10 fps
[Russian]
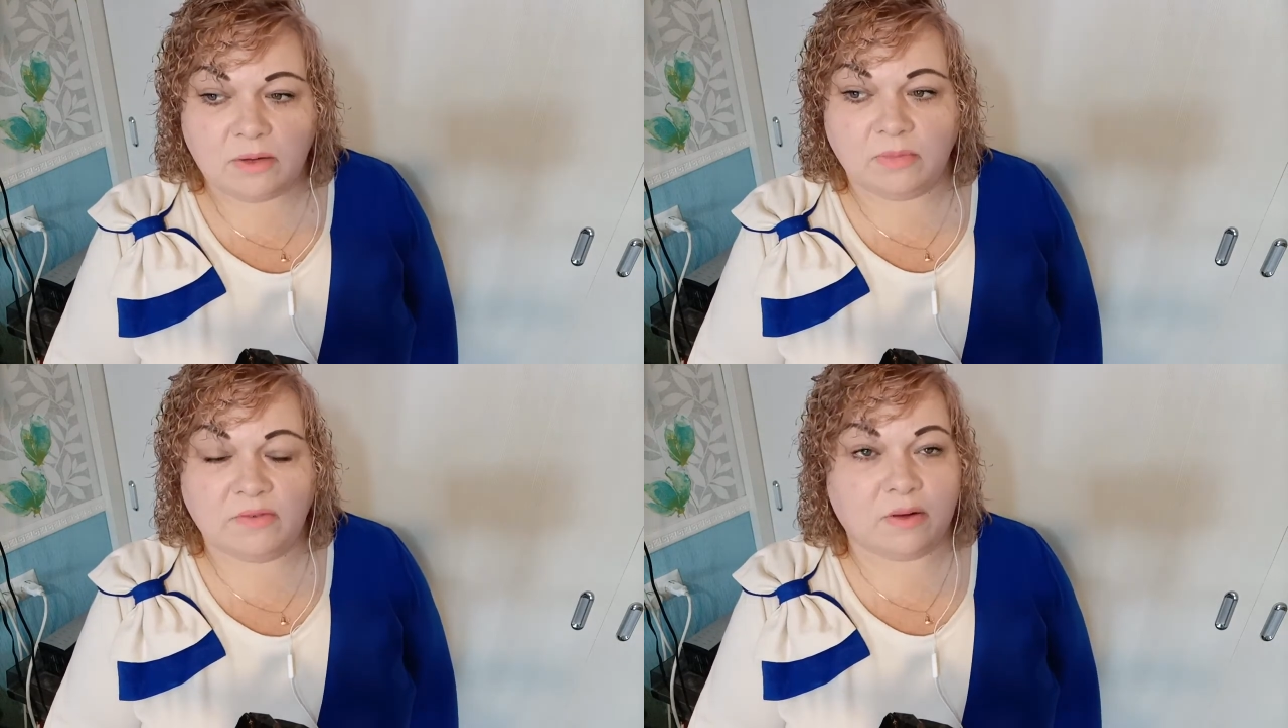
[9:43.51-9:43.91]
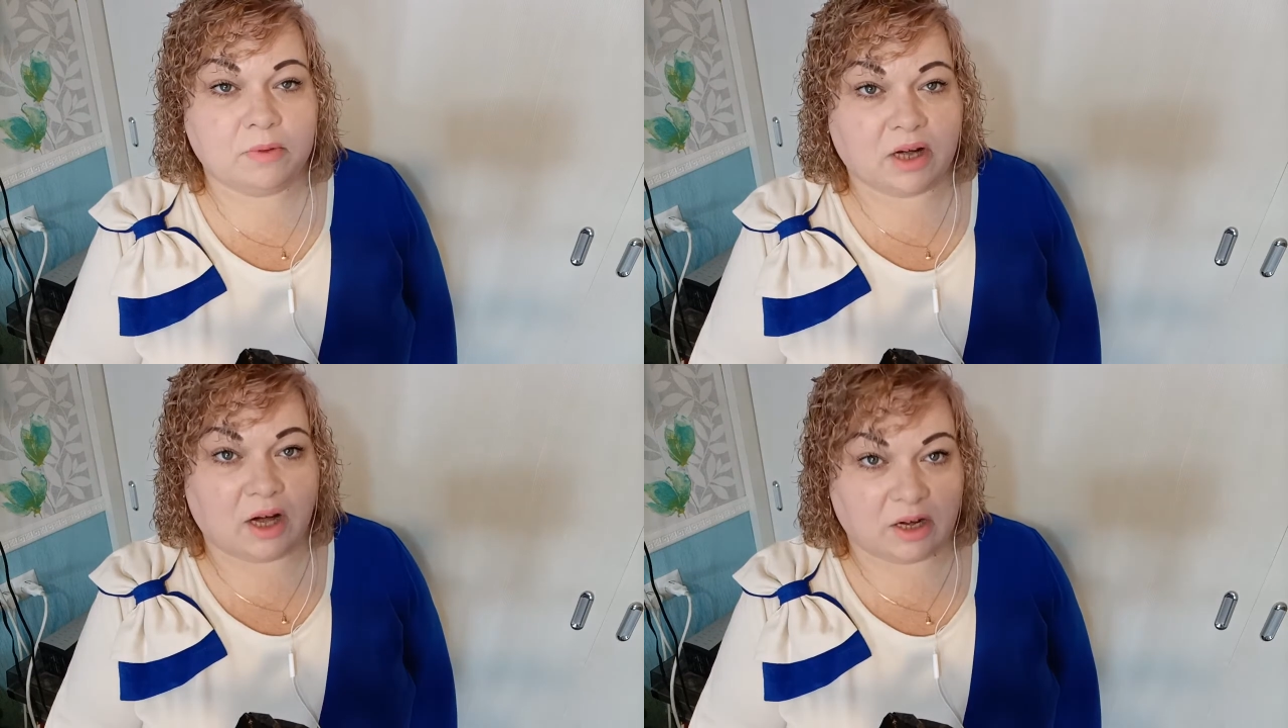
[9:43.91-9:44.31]
Мы
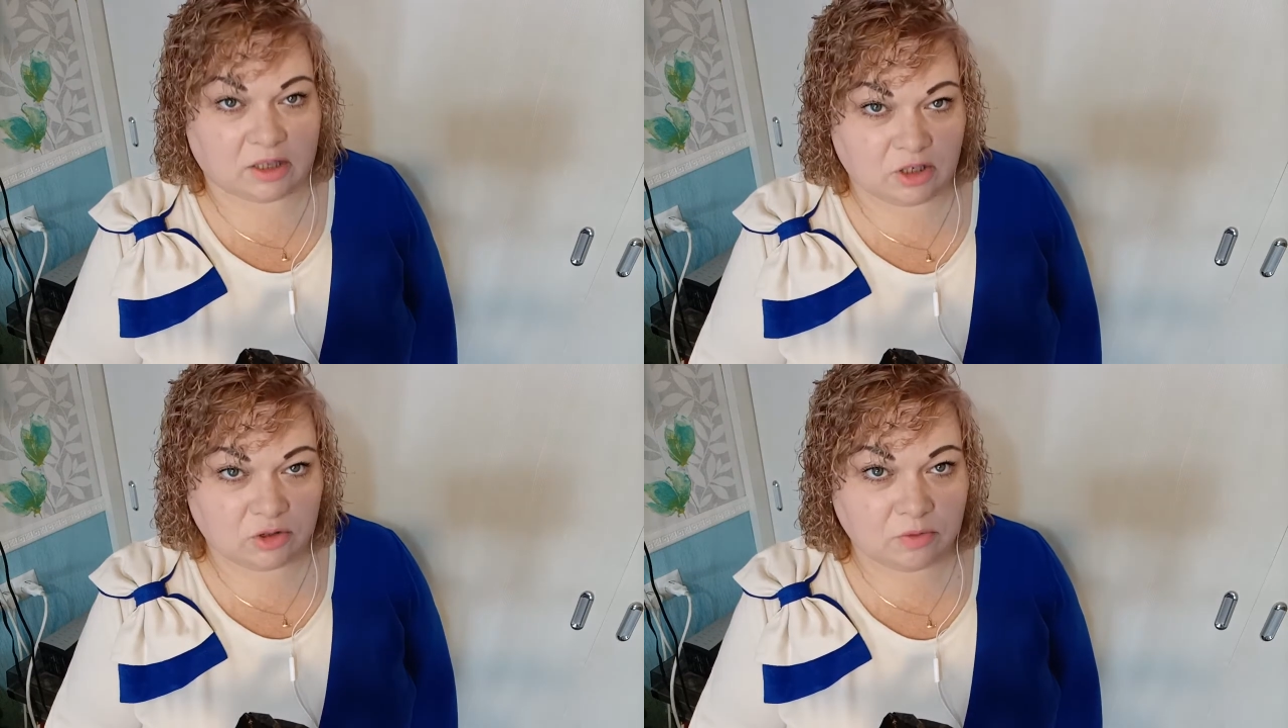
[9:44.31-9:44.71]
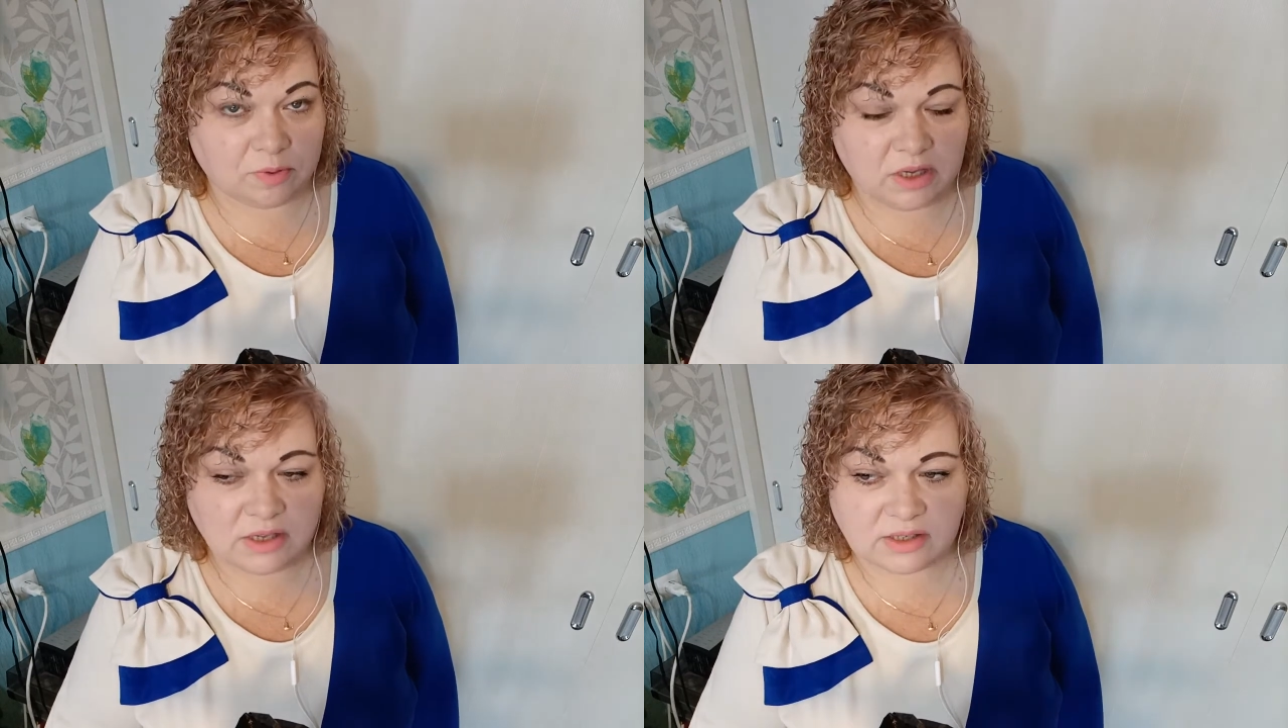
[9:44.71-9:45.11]
вам карточку
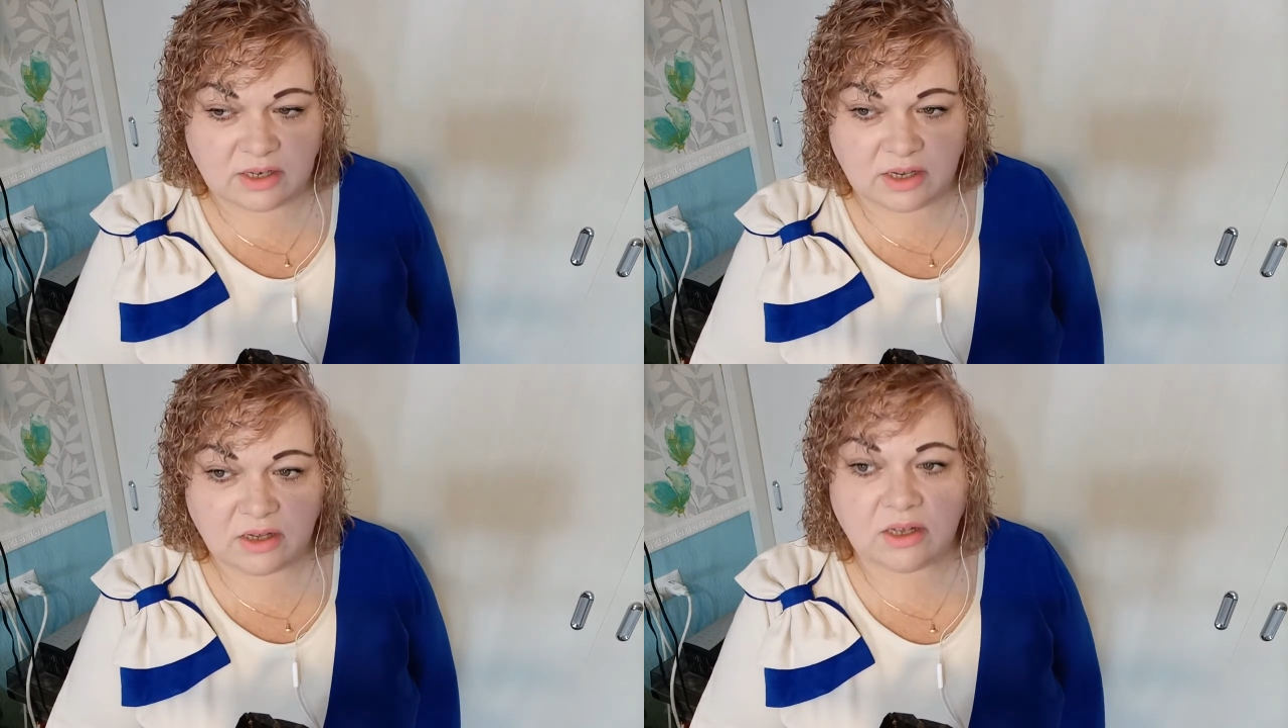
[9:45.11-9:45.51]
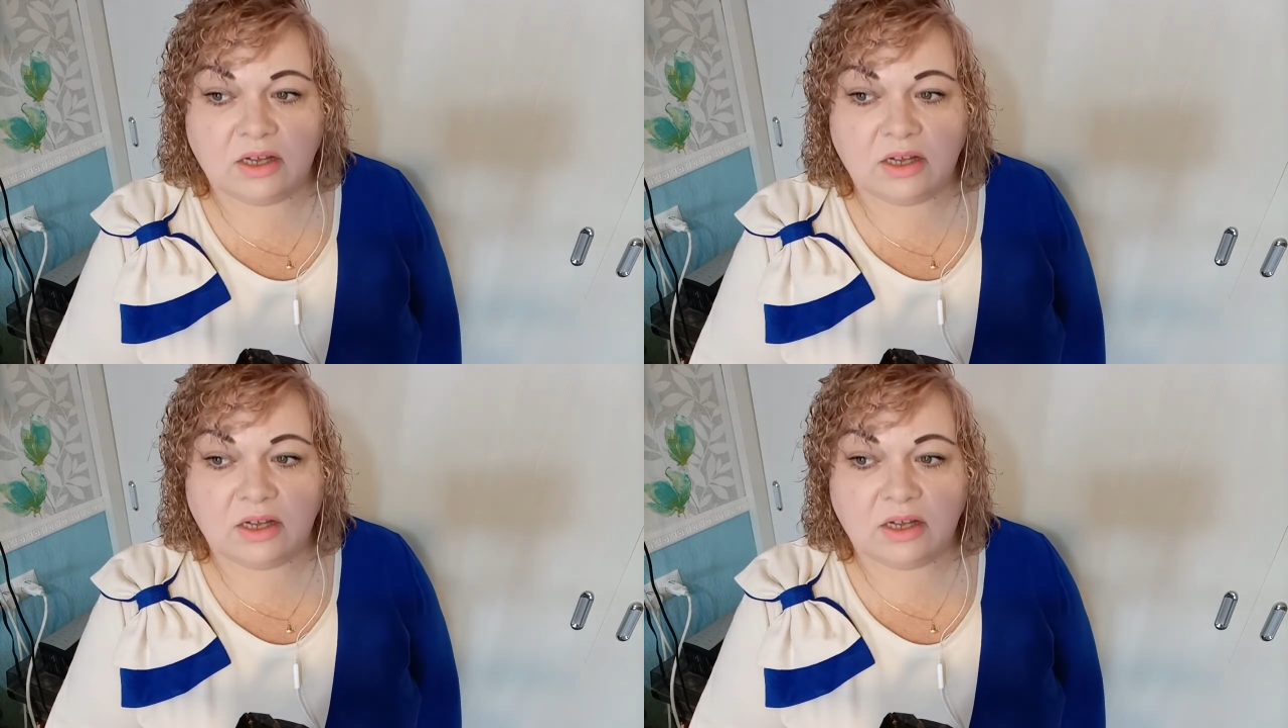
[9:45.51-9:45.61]
принесли.